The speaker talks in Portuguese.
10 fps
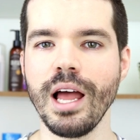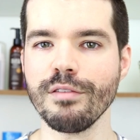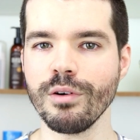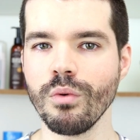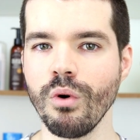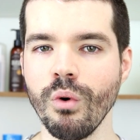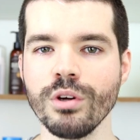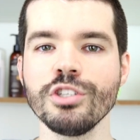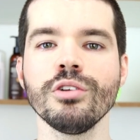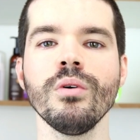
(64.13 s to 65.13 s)
lavam o
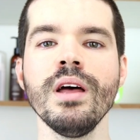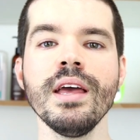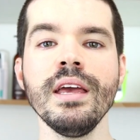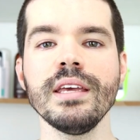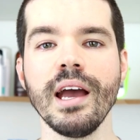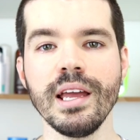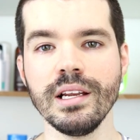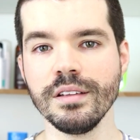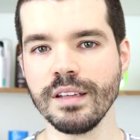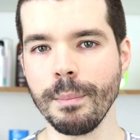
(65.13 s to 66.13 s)
rosto e aí
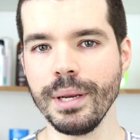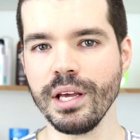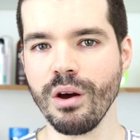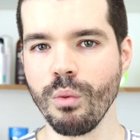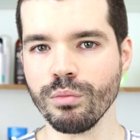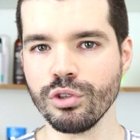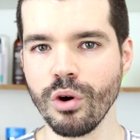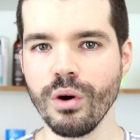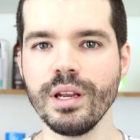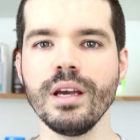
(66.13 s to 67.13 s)
eles aplicam um
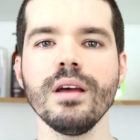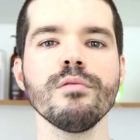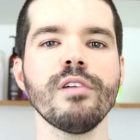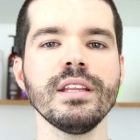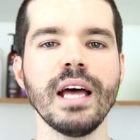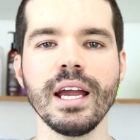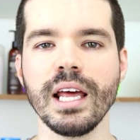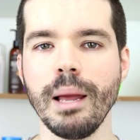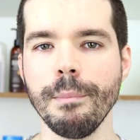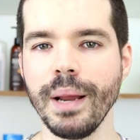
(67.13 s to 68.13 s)
toner, vai dar
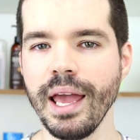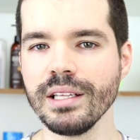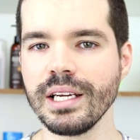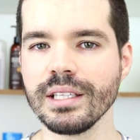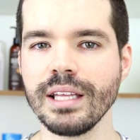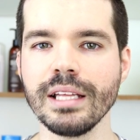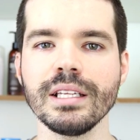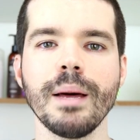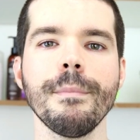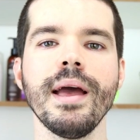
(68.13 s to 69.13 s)
aquela
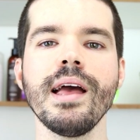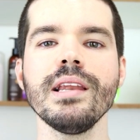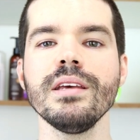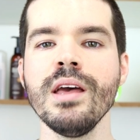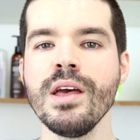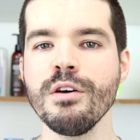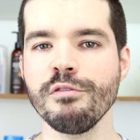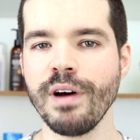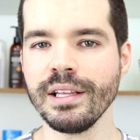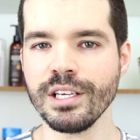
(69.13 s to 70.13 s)
pré-hidratada na pele,
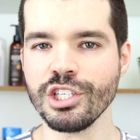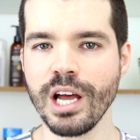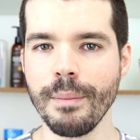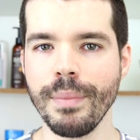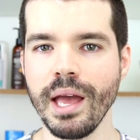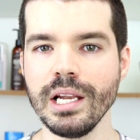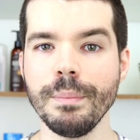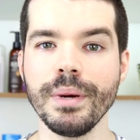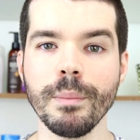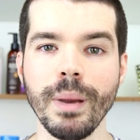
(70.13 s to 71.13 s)
vai deixar a pele
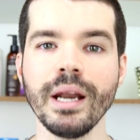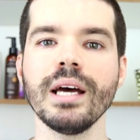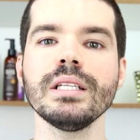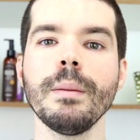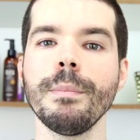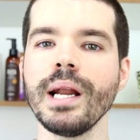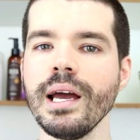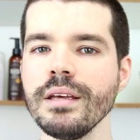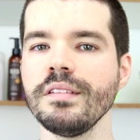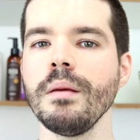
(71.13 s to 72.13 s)
preparada para
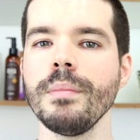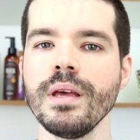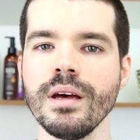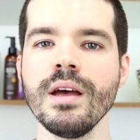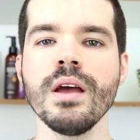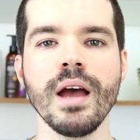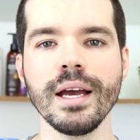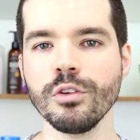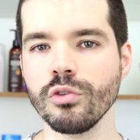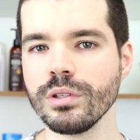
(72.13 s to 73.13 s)
receber
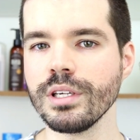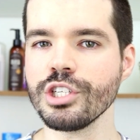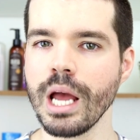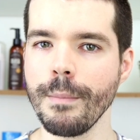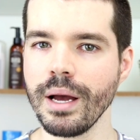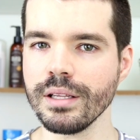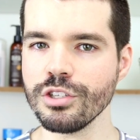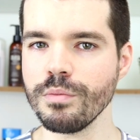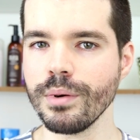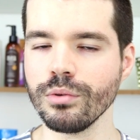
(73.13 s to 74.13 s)
as outras
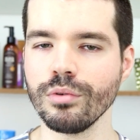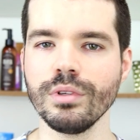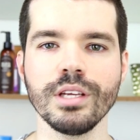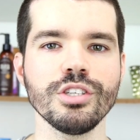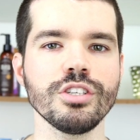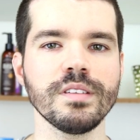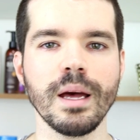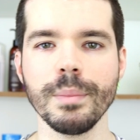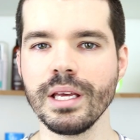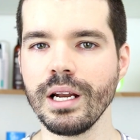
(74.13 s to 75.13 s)
camadas de produto que a gente
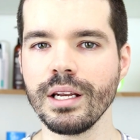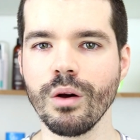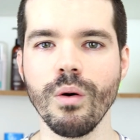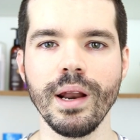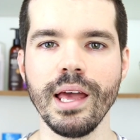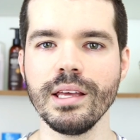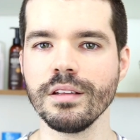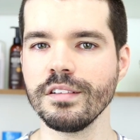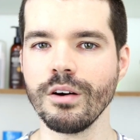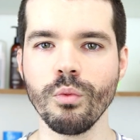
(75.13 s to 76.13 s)
sabe que lá na
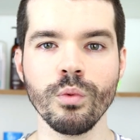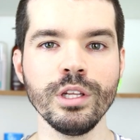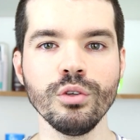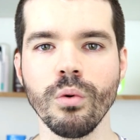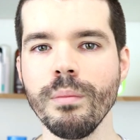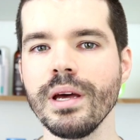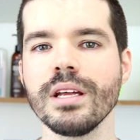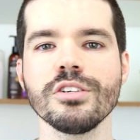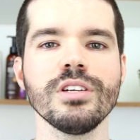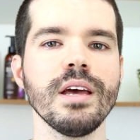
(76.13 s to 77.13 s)
Coreia são
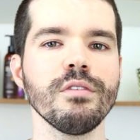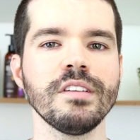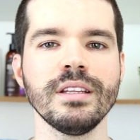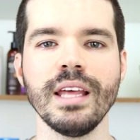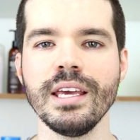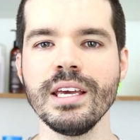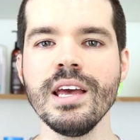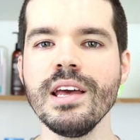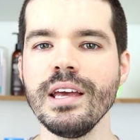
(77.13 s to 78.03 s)
inúmeras, né? Você tem